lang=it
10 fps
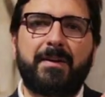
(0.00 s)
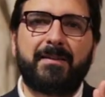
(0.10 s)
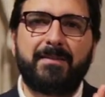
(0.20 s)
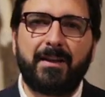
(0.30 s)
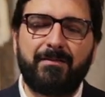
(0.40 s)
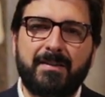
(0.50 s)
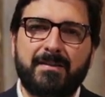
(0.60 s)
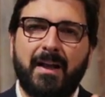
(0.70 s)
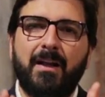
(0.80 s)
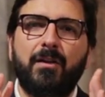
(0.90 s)
per essere
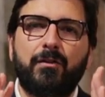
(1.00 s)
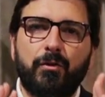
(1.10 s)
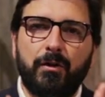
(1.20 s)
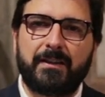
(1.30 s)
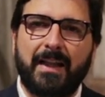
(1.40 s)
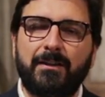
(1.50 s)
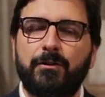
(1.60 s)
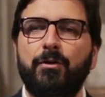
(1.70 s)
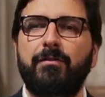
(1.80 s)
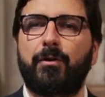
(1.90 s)
vista
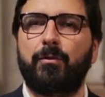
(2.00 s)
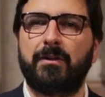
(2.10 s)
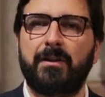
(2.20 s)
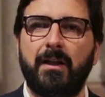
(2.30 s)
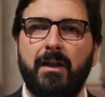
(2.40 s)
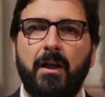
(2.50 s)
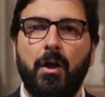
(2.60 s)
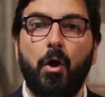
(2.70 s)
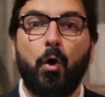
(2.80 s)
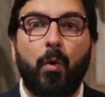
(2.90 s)
soltanto di fronte.
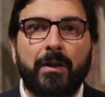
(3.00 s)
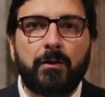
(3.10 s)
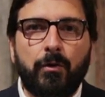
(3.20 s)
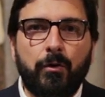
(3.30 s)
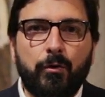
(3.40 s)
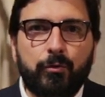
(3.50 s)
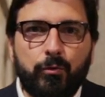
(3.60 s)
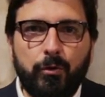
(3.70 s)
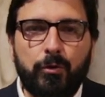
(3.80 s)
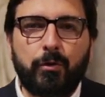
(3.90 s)
Quando lo
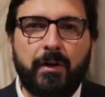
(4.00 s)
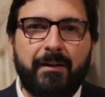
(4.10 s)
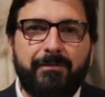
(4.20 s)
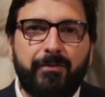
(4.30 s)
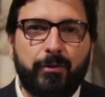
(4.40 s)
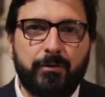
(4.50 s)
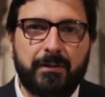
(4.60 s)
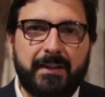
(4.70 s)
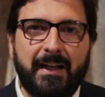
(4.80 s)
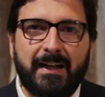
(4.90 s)
scultore
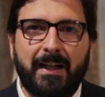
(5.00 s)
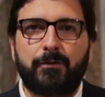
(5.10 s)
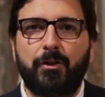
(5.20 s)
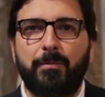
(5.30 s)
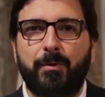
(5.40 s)
affronta il ratto di